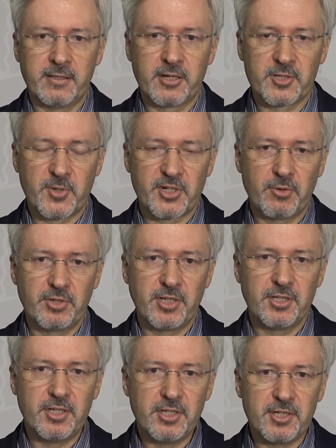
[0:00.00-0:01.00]
rozpoczęło
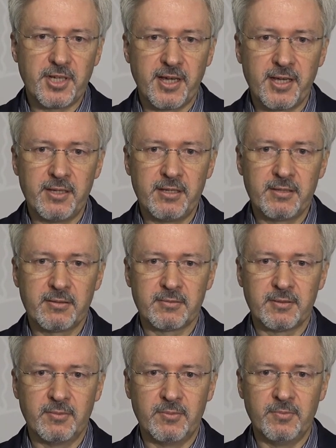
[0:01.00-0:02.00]
się dzisiaj,
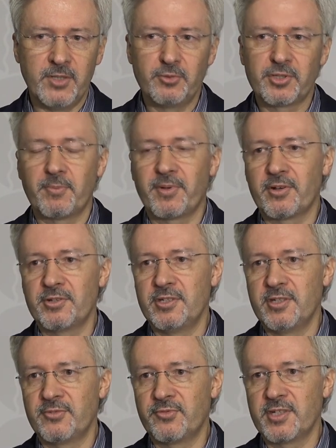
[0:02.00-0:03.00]
minutę po
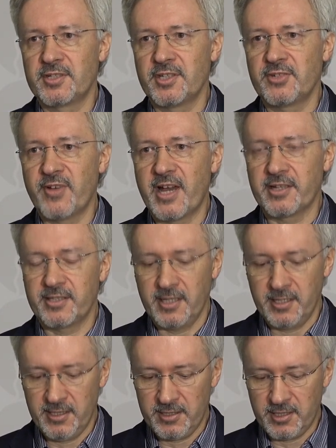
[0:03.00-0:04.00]
godzinie 24,
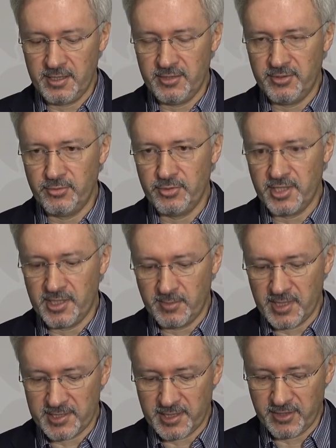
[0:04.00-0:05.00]
czyli dniu
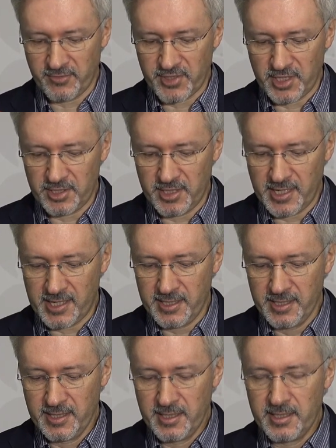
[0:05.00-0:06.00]
17 września
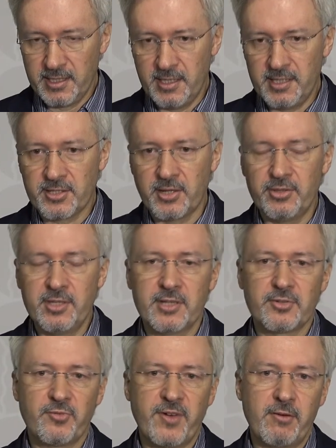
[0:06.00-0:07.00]
i
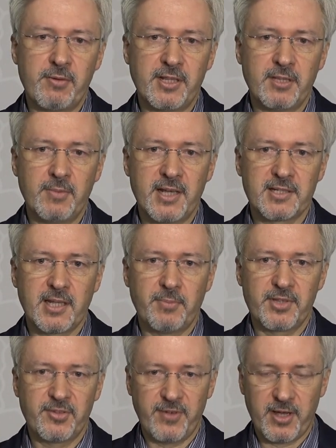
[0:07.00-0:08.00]
zgodnie z uchwałą Rady Miasta
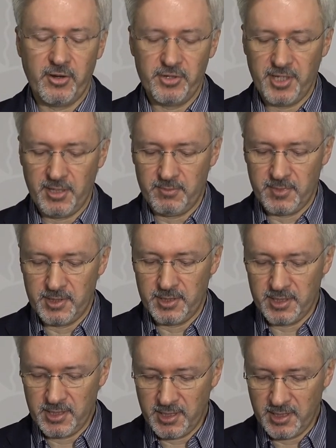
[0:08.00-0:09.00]
potrwa 8
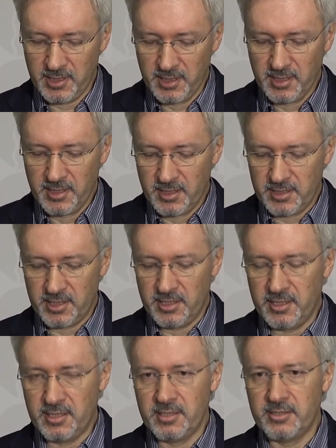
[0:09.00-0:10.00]
dni,
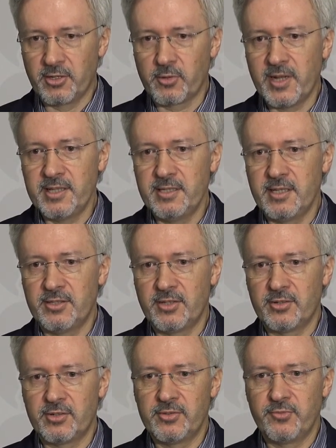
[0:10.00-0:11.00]
czyli dokładnie
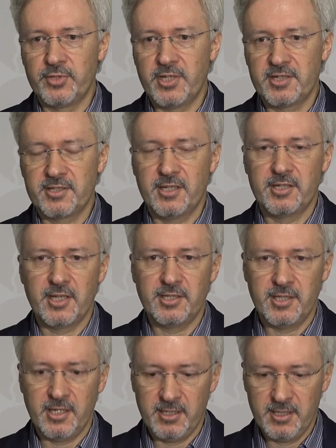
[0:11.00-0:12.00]
do
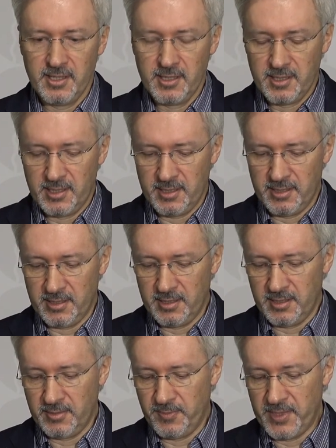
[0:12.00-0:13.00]

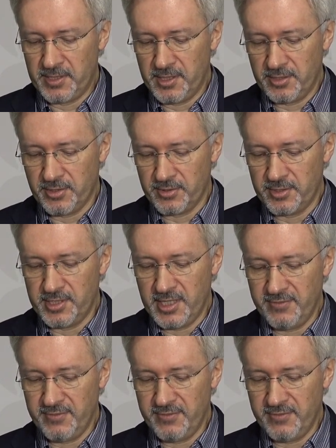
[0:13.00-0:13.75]
23.59